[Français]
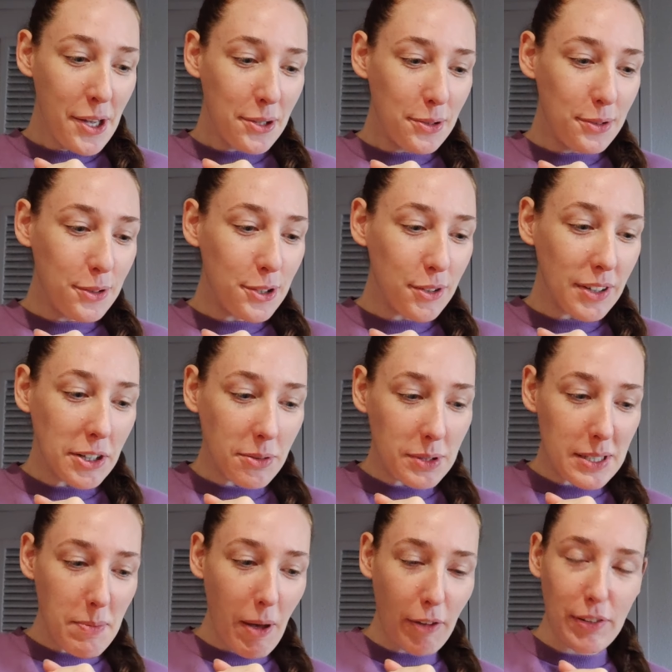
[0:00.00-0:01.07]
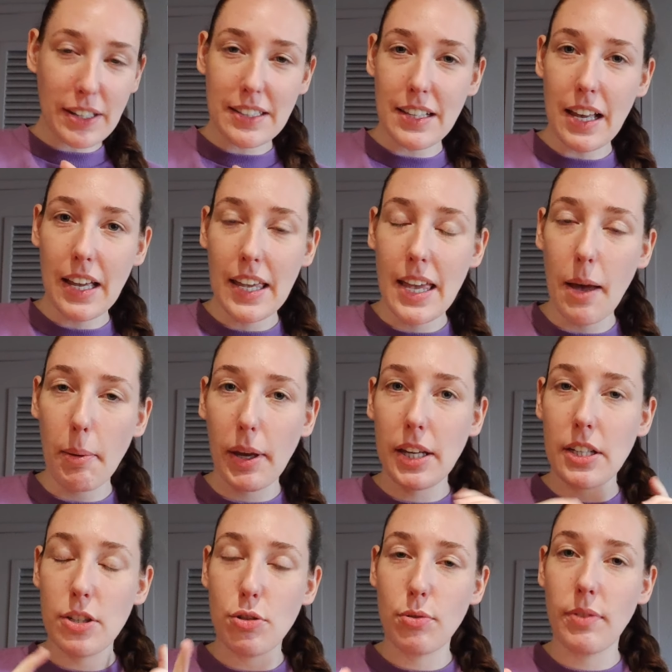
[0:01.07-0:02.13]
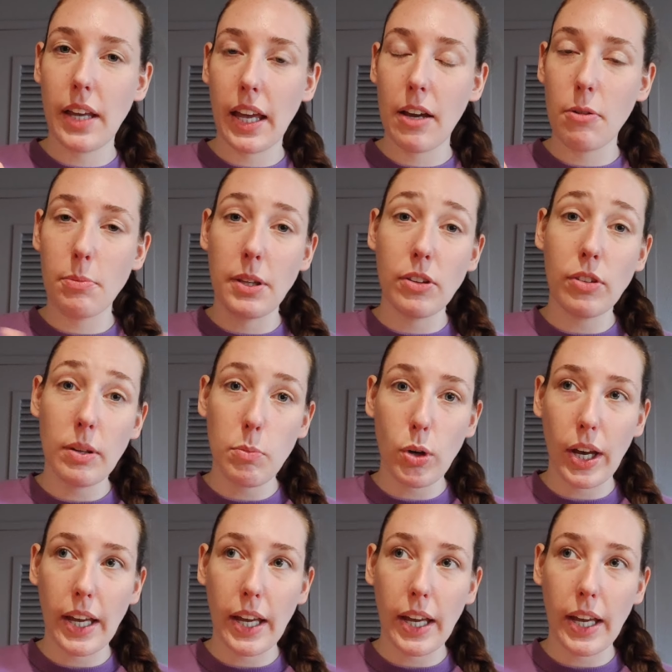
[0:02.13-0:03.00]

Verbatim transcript: Donc je vais commencer par faire ça et après je verrai combien de temps il me